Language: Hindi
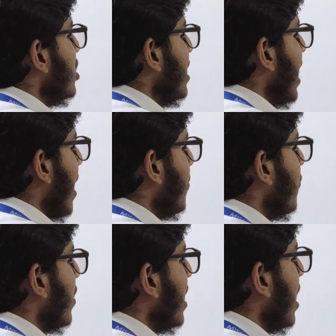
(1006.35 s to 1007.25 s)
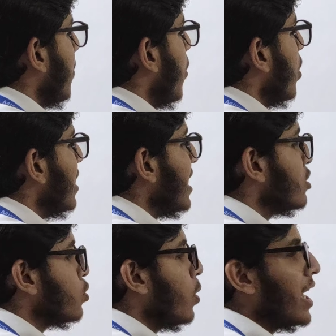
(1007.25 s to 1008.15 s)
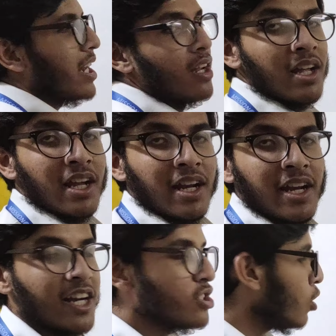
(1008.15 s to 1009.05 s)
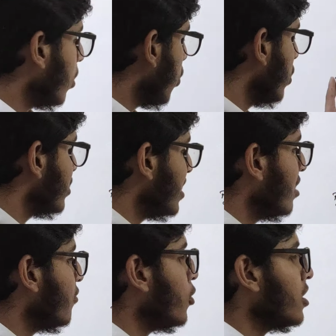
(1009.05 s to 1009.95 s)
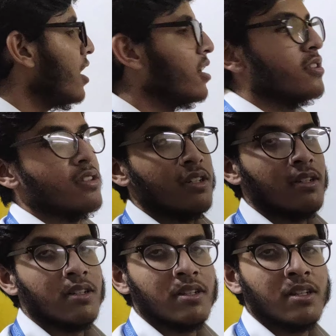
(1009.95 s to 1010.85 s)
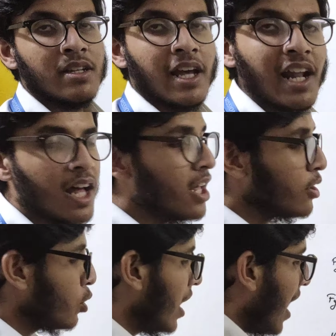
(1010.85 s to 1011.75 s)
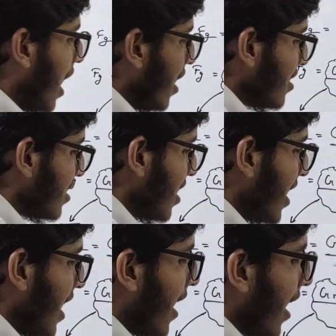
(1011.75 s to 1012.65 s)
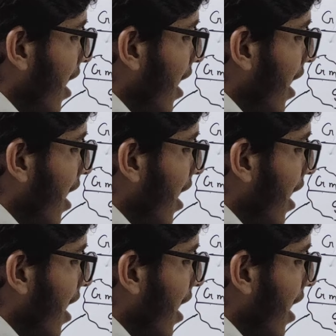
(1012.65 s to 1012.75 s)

जी एम वन अपॉन डी स्क्वायर दैट इज ऑल कॉन्स्टेंट फॉर अर्थ है ना तो ये अर्थ का क्या आ